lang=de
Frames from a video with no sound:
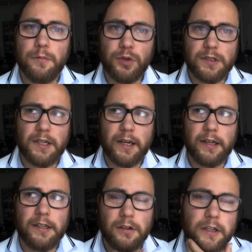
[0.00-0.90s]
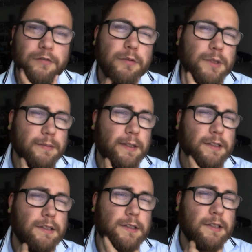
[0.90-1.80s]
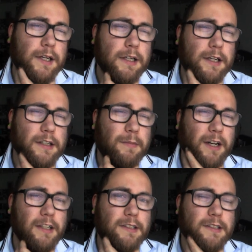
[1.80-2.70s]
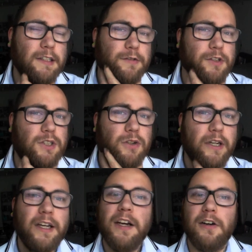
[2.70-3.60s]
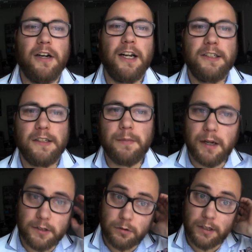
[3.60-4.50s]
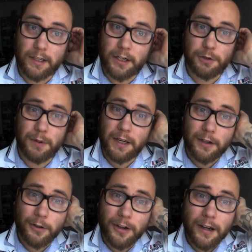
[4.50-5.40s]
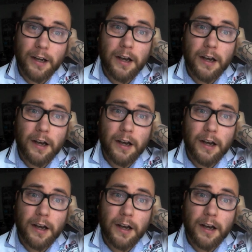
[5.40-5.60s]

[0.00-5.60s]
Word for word: Müsste ja eigentlich heute der 25. sein. Ach, ich mache in letzter Zeit so viel Zeug und lade das dann immer alles 100 Jahre später hoch.